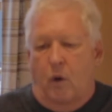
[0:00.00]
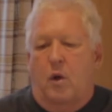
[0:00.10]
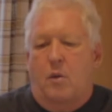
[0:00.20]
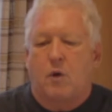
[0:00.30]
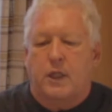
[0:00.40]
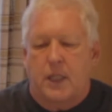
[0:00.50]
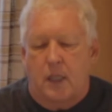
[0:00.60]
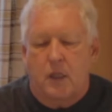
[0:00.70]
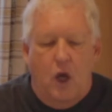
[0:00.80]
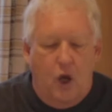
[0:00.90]
euh,
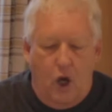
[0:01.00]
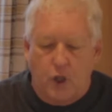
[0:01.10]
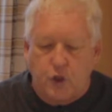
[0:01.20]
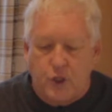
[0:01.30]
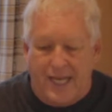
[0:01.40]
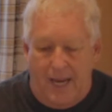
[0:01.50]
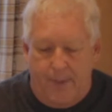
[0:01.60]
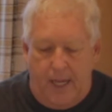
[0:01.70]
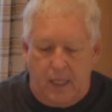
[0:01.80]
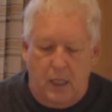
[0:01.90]
moderne du
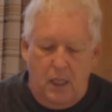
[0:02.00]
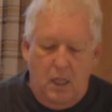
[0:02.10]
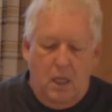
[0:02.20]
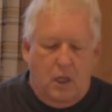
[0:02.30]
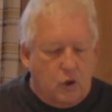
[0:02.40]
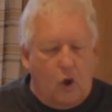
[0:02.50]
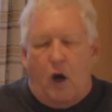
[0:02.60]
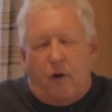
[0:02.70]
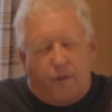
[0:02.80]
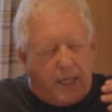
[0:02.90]
Québec. Donc,
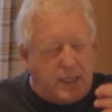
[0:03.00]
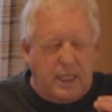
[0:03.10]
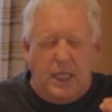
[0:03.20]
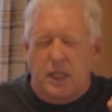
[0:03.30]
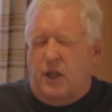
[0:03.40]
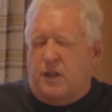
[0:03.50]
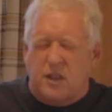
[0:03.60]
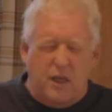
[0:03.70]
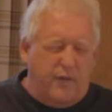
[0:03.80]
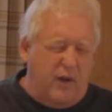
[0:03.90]
on va essayer de,
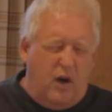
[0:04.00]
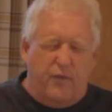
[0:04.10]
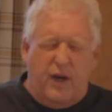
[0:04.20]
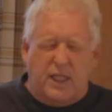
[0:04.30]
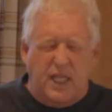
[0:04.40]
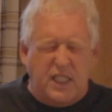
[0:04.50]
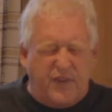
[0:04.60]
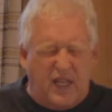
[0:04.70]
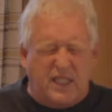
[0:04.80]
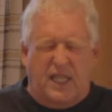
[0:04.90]
on va essayer
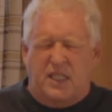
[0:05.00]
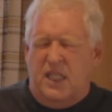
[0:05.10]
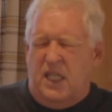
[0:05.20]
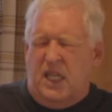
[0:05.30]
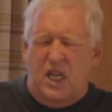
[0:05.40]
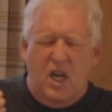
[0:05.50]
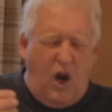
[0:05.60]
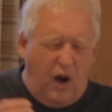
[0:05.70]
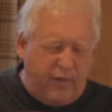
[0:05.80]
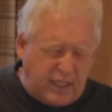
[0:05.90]

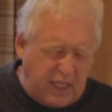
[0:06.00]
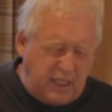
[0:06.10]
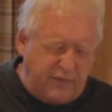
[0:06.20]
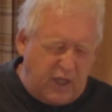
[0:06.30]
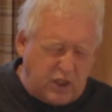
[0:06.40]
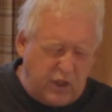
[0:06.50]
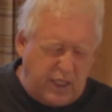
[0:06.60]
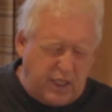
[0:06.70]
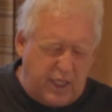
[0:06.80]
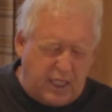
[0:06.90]
on va essayer
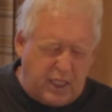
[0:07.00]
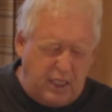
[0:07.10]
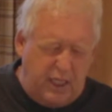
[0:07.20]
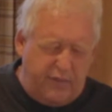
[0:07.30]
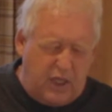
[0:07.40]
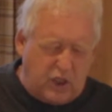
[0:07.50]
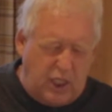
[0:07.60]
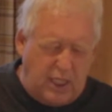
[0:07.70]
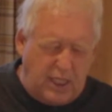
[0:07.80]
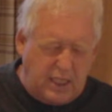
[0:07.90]
d'évangéliser,
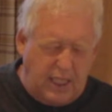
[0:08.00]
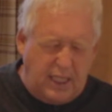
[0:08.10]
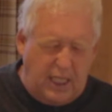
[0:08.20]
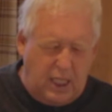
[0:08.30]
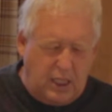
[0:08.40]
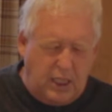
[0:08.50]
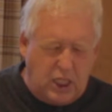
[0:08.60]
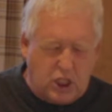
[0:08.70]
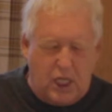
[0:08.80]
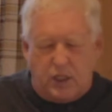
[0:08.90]
d'évangéliser des,
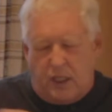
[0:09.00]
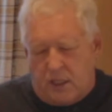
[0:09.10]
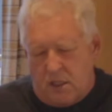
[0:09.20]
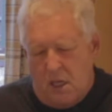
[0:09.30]
des, gens de